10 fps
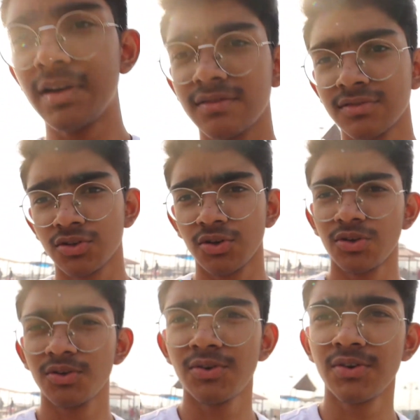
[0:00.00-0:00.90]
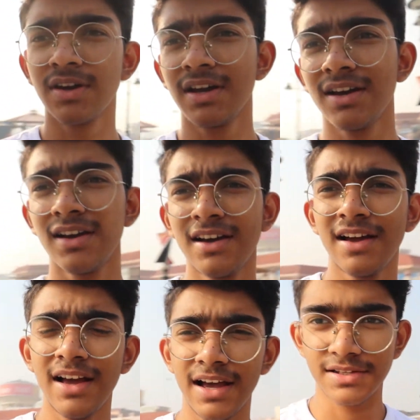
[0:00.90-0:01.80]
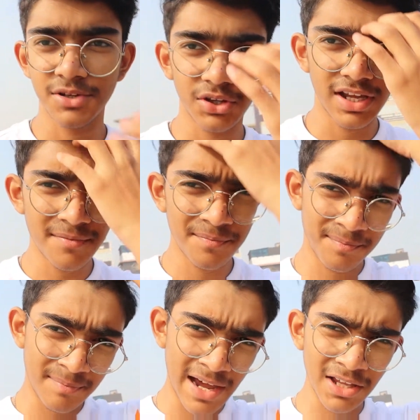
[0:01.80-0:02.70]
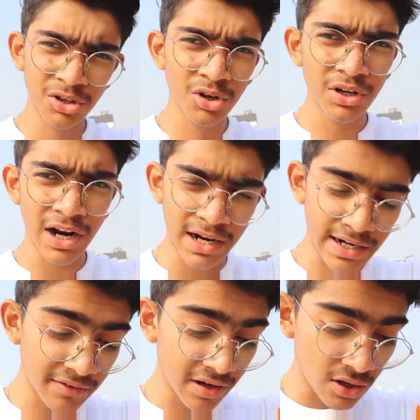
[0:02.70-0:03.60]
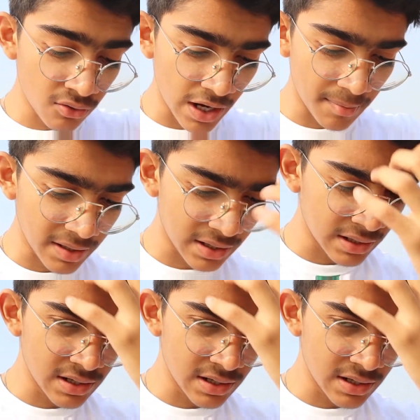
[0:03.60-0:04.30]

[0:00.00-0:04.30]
ऊपर तो ऐसे होता है मैं तो नहाने नहीं वाला हूँ यहाँ पर